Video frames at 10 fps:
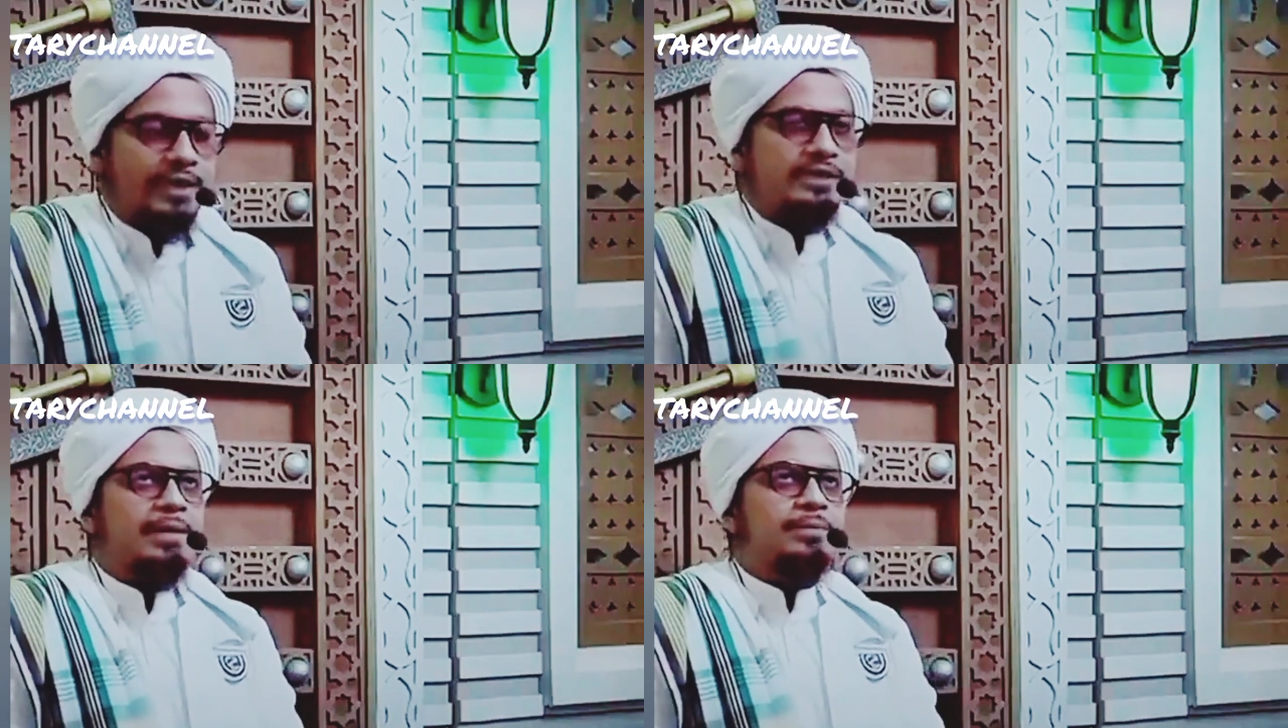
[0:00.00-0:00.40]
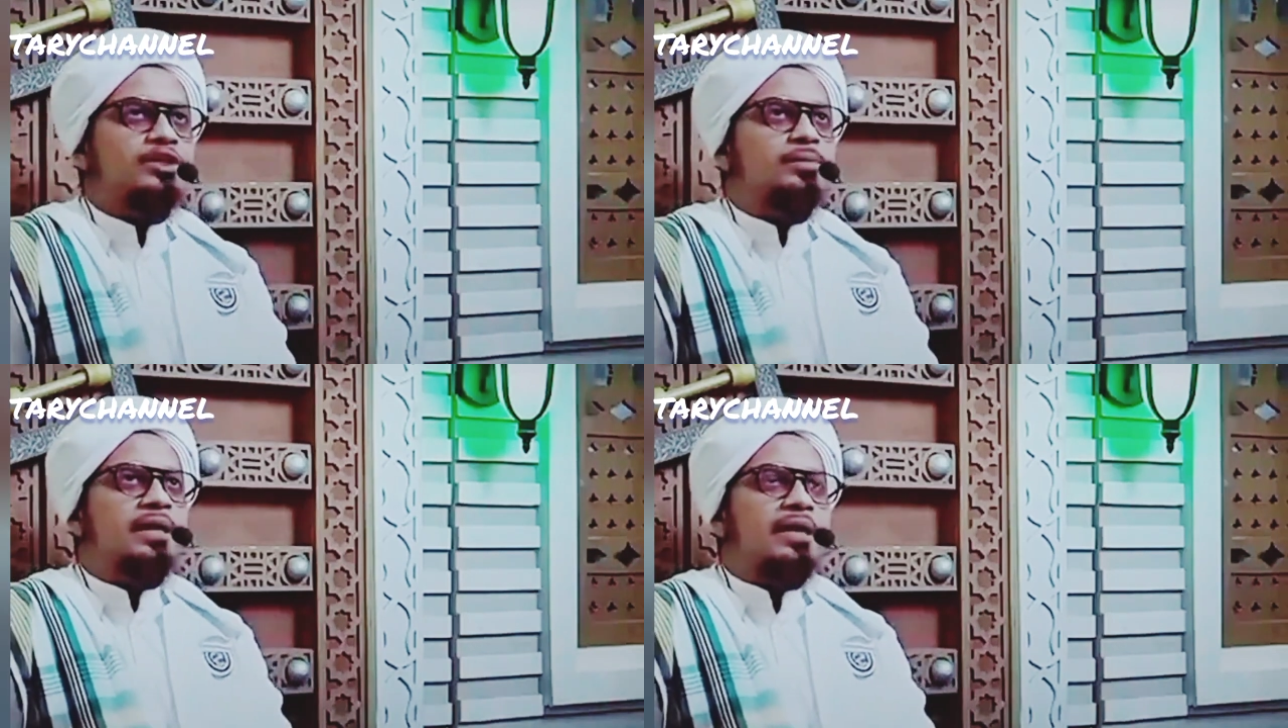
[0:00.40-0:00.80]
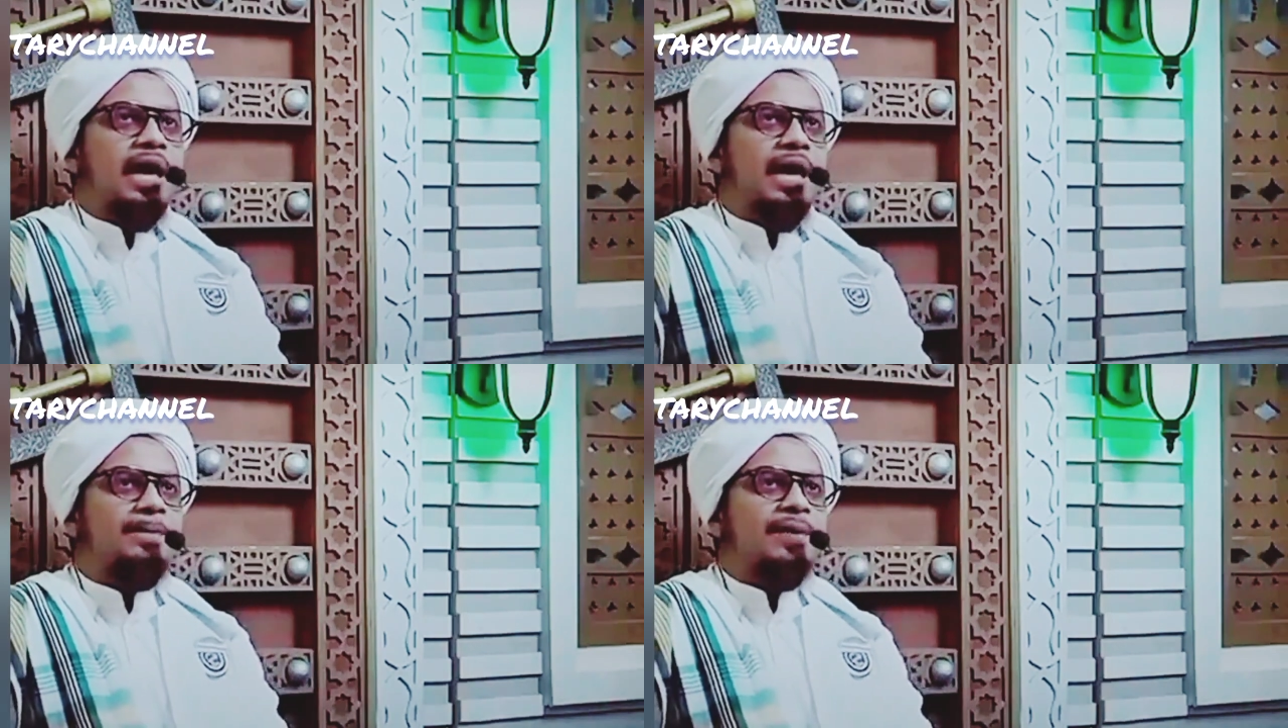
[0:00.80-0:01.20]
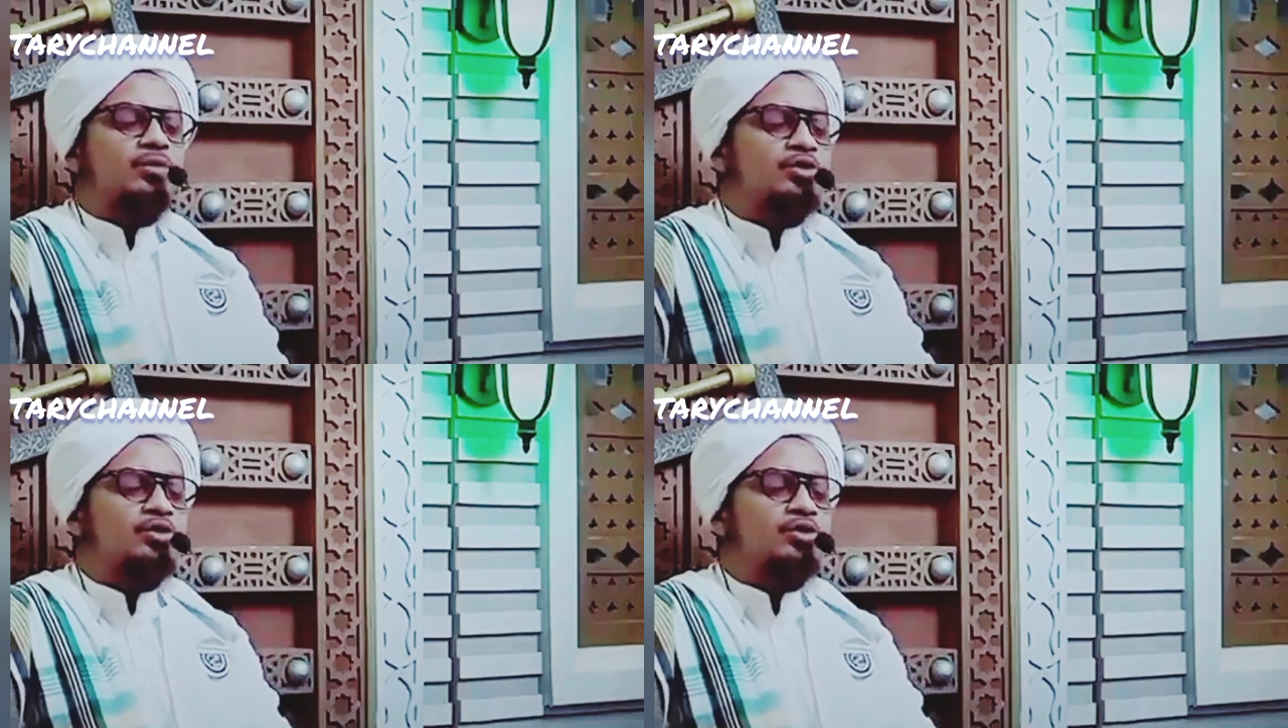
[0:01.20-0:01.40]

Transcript: baca bismillah